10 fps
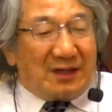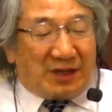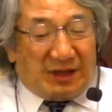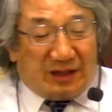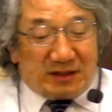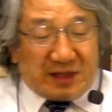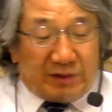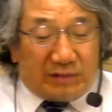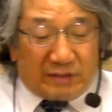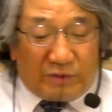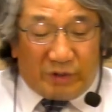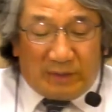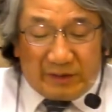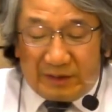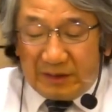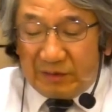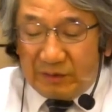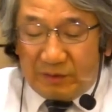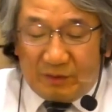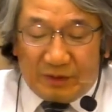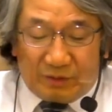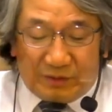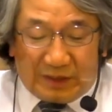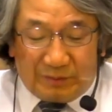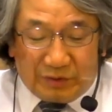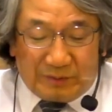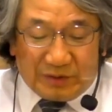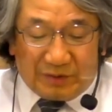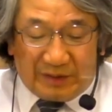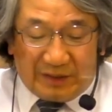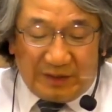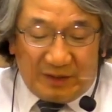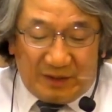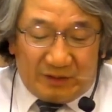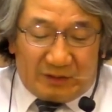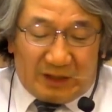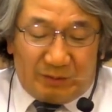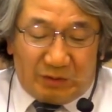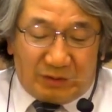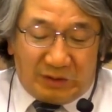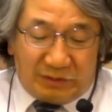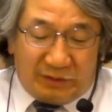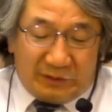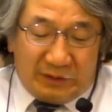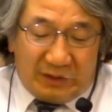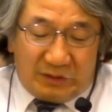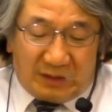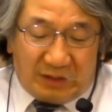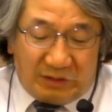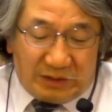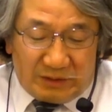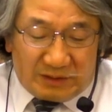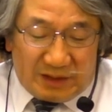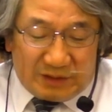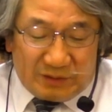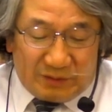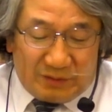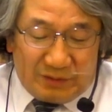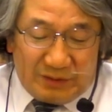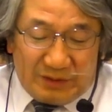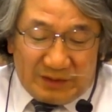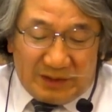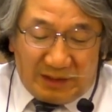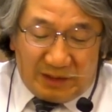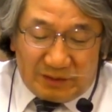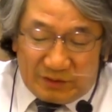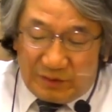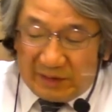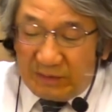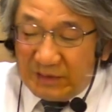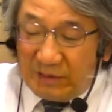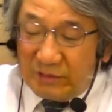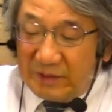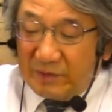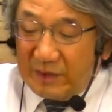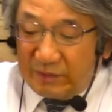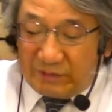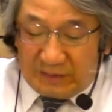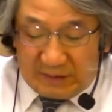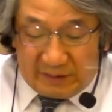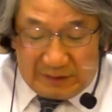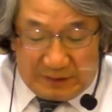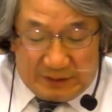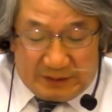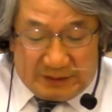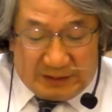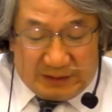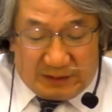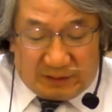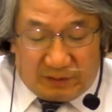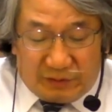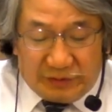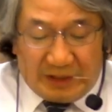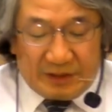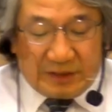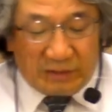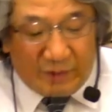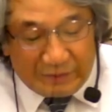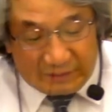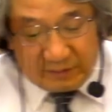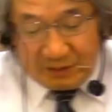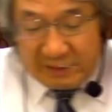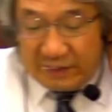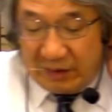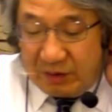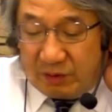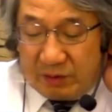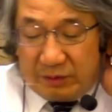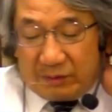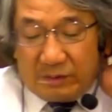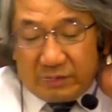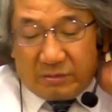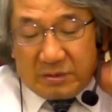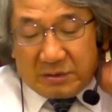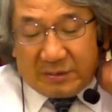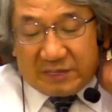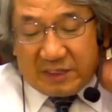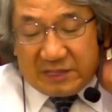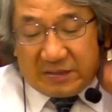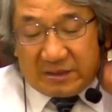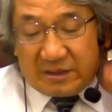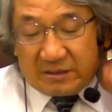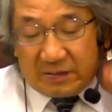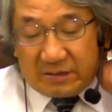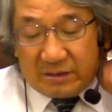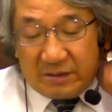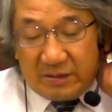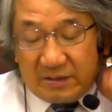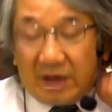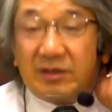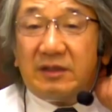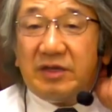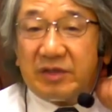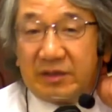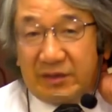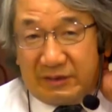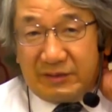彼らが最後に言った言葉は何かというと、えっと、ルカに戻りましょうかねルカに戻っていくとルカの23章の,、ね、その十字架の最後のところに、えっとねえっと47節でこる本当にこの人は正しい方だったって百人隊長は言ってる